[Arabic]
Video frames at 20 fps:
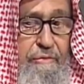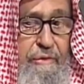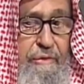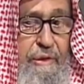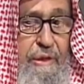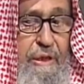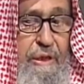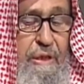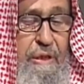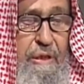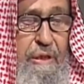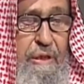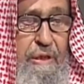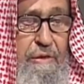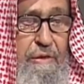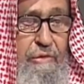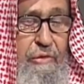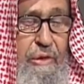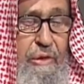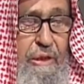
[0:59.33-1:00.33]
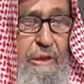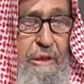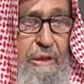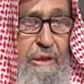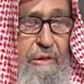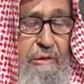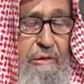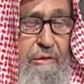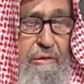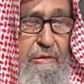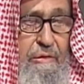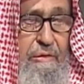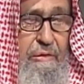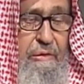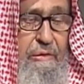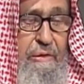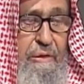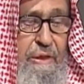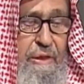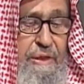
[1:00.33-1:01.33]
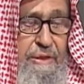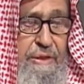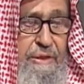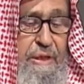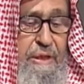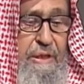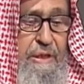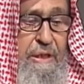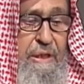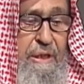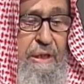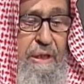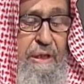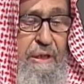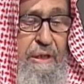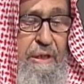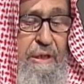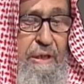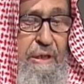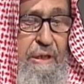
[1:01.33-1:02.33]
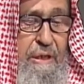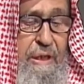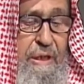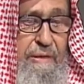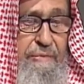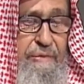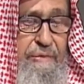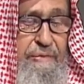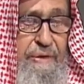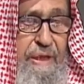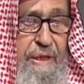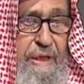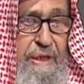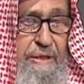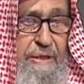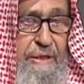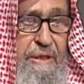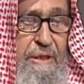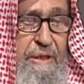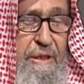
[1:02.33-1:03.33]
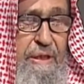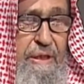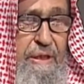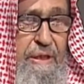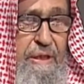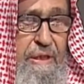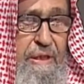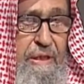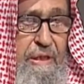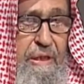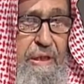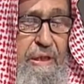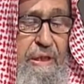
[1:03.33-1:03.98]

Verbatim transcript: فالدعاء لا شك أن العبد بحاجة إليه